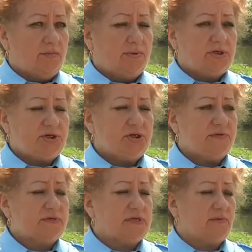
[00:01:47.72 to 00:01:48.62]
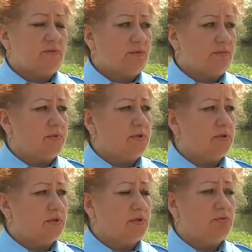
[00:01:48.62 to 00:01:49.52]
Причина в основном
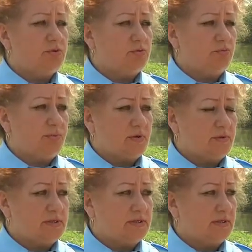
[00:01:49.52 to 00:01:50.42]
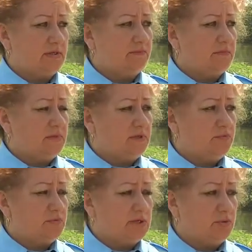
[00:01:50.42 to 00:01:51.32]
э, люди купаются не
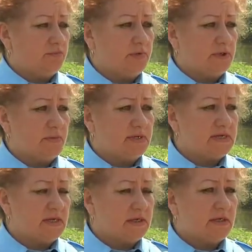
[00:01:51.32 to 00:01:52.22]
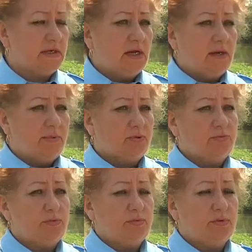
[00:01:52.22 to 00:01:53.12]
в установленных местах,
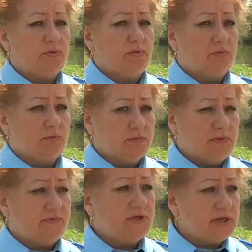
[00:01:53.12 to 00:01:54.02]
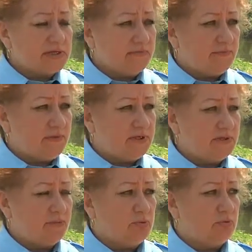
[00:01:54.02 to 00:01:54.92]
потом э, не в трезвом
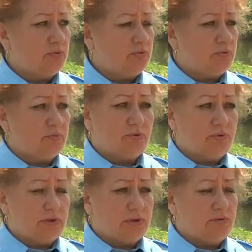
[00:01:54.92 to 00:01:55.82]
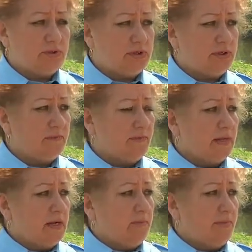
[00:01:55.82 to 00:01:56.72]
виде много тонет людей.
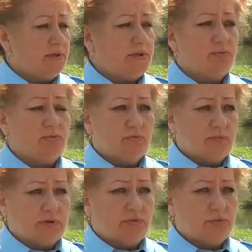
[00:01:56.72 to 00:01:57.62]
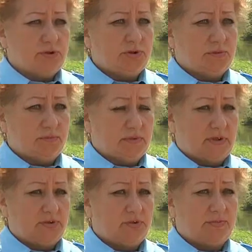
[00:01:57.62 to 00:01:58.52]
Поэтому вот очень
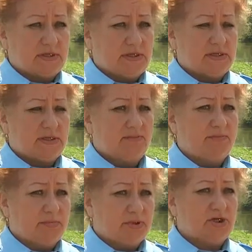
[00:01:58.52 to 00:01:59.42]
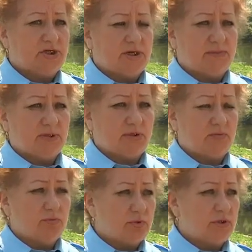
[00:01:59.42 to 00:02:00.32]
хочу обратиться к жителям
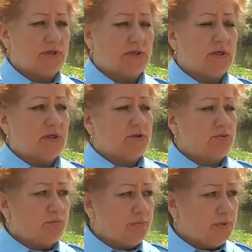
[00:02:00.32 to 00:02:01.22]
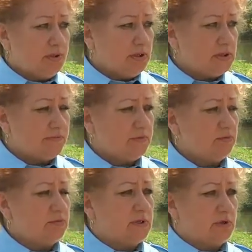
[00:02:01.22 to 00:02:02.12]
нашего города, чтобы берегли
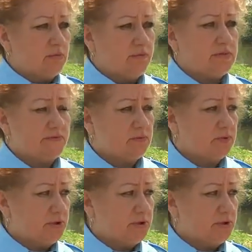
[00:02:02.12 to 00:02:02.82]
свое здоровье, свою